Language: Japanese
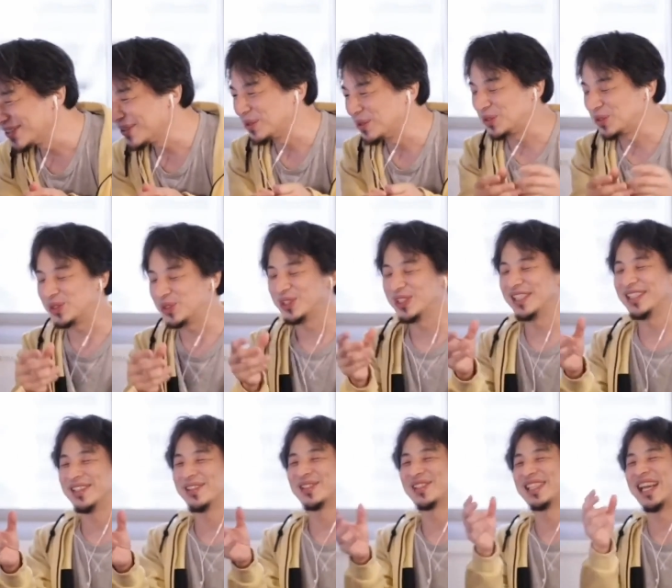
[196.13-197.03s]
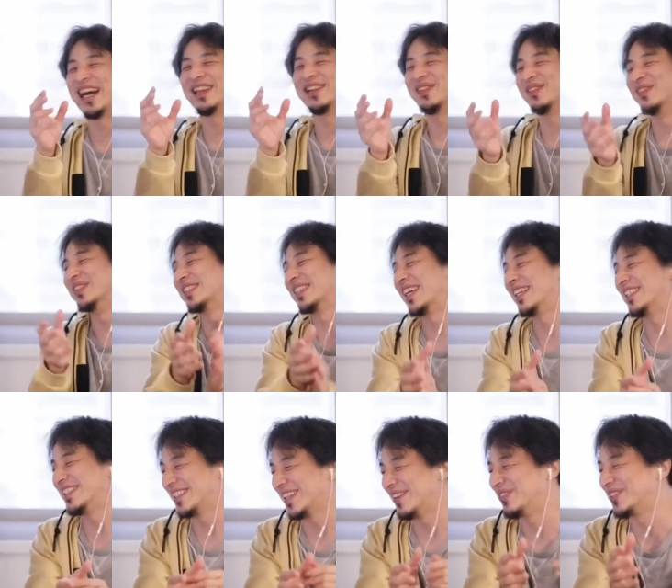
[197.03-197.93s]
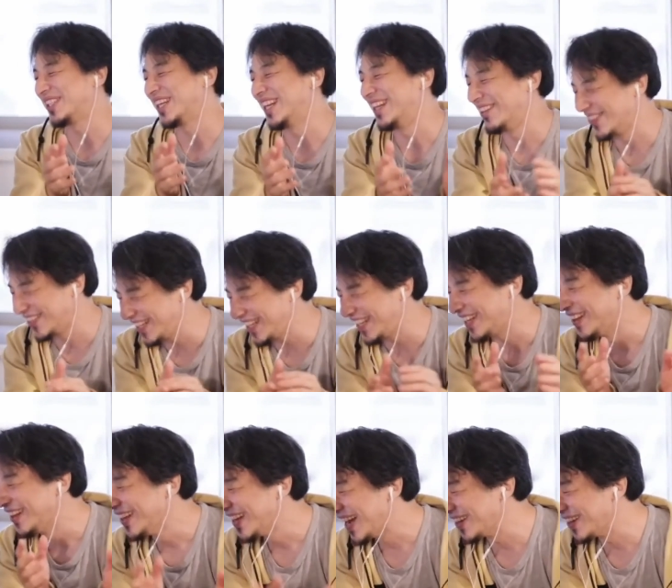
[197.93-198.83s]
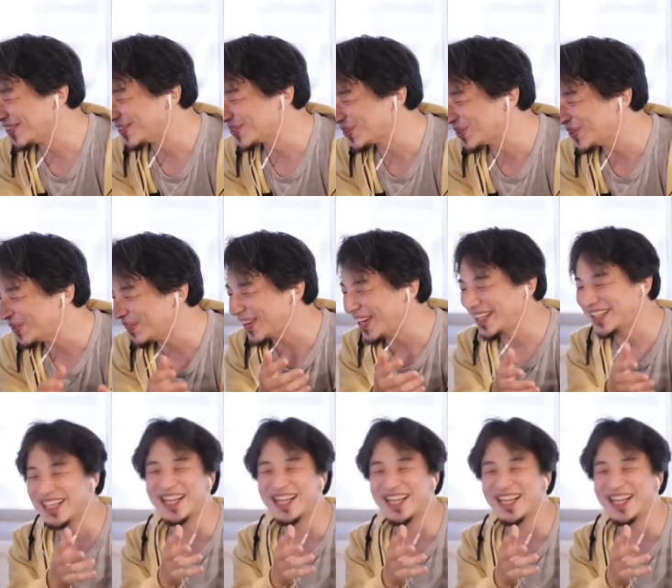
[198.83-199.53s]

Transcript: のじゅうにんと付き合うの難しいかもしれないので、あの、その場合で